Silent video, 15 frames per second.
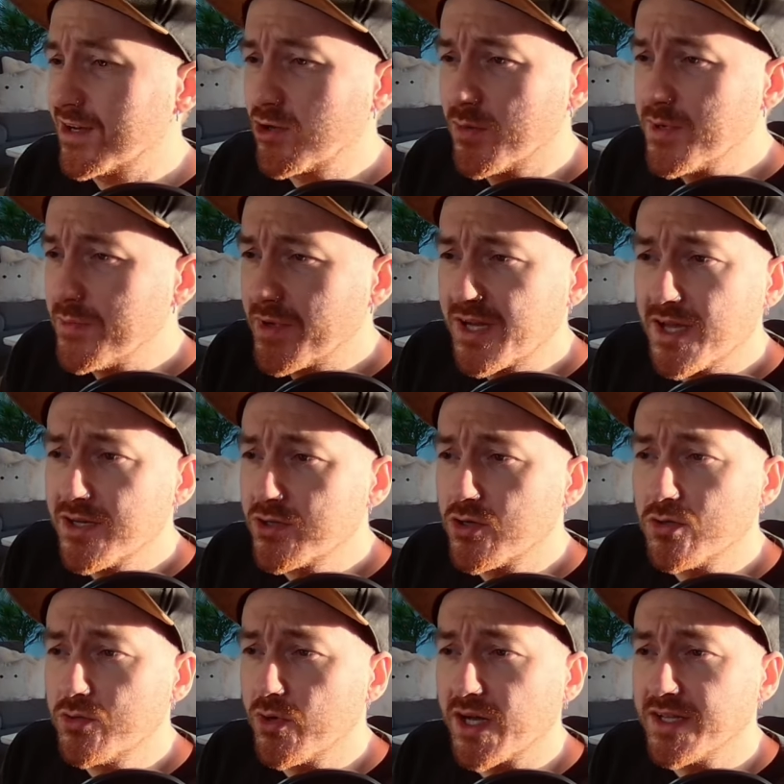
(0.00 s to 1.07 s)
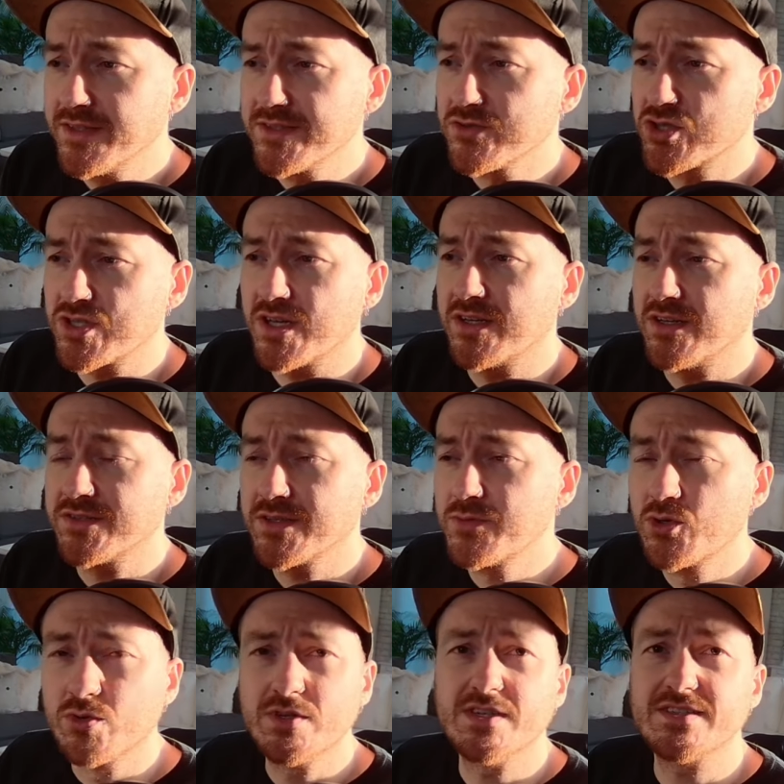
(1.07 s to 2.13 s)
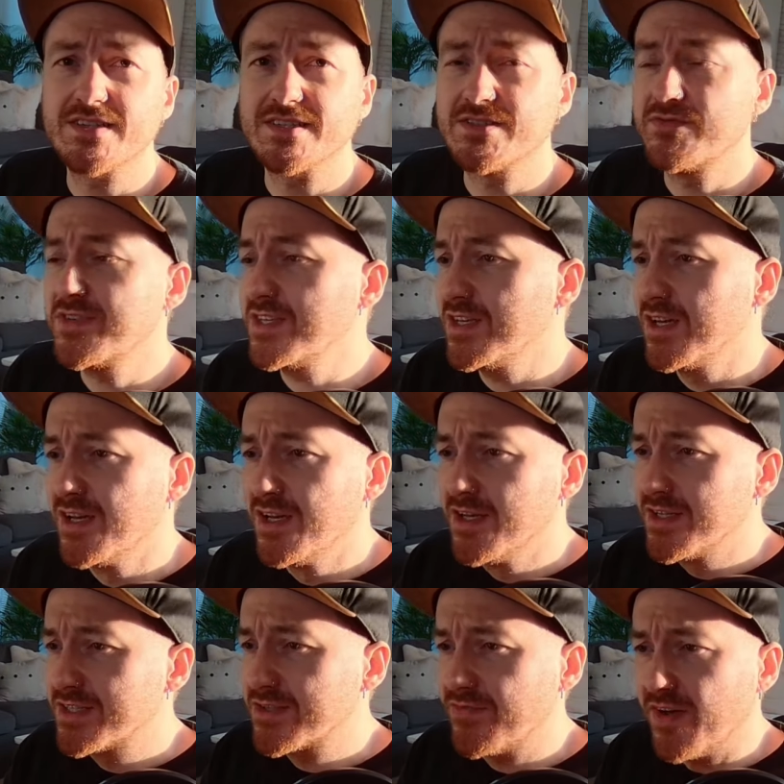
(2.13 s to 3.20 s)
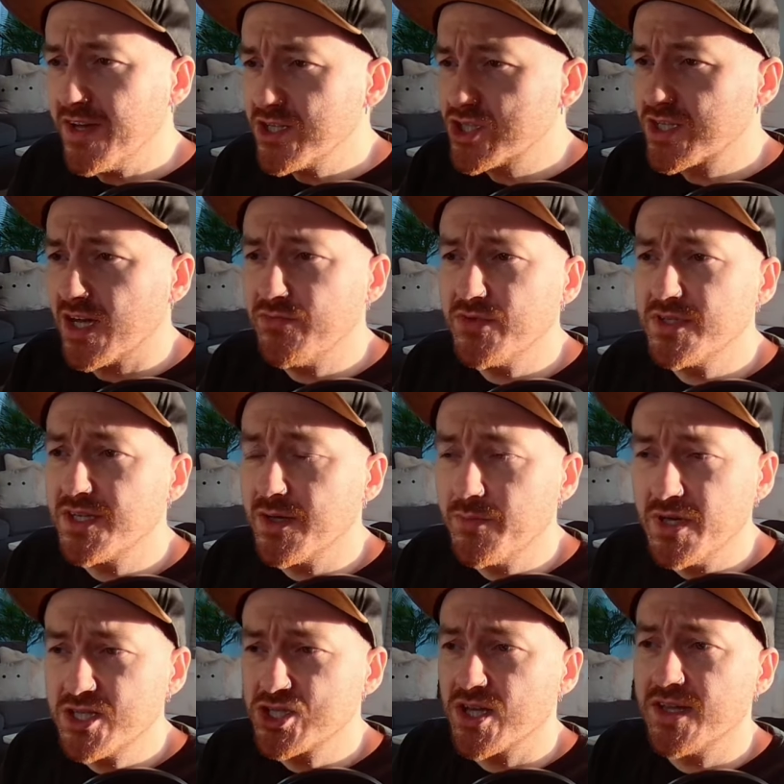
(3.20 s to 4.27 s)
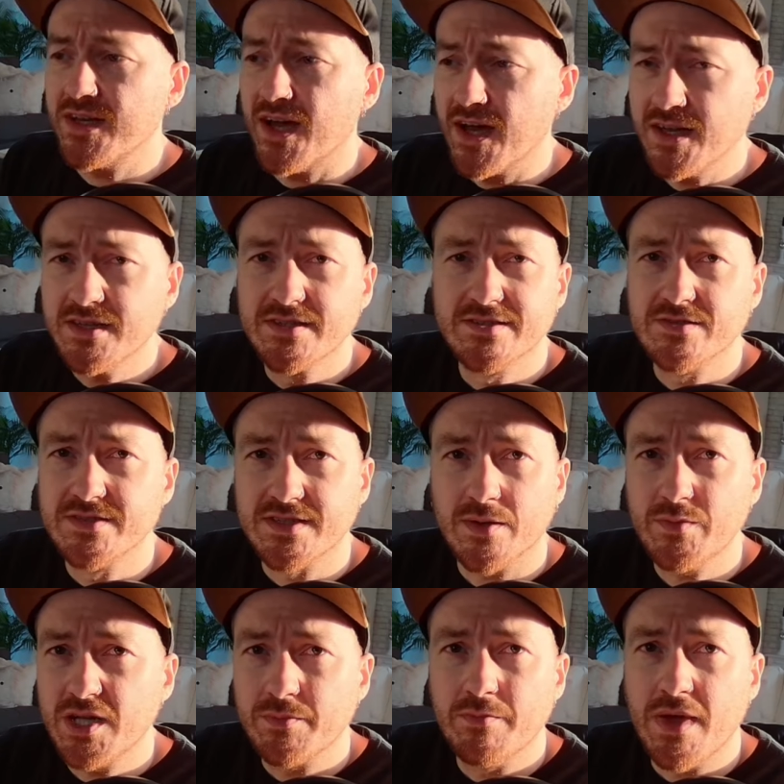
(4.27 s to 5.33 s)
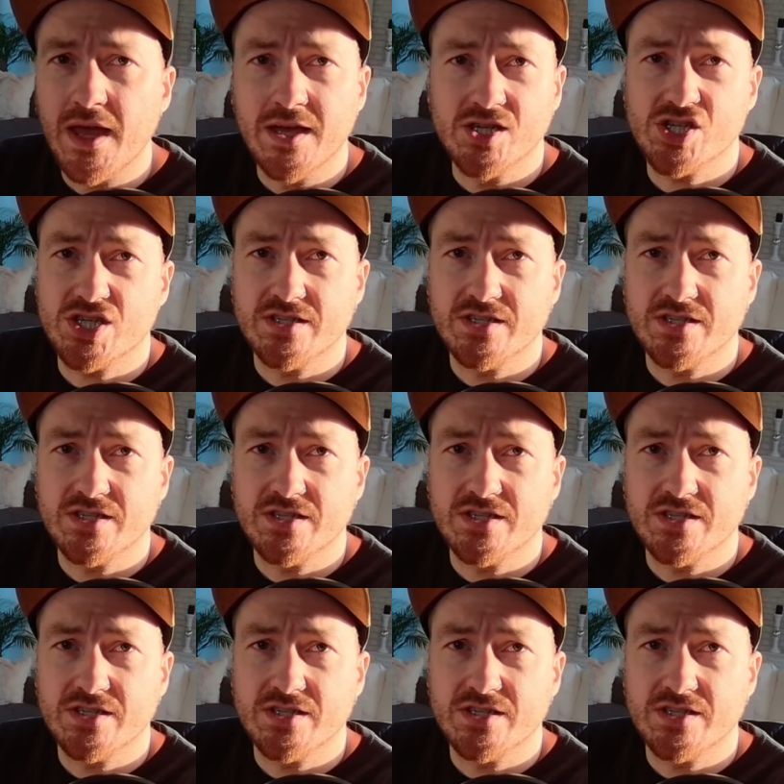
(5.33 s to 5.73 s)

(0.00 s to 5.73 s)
kommt aber keine Konkurrenz zustande. Also im Grunde ist das wie zwei Staffeln der Bachelor in eine zusammengemasht.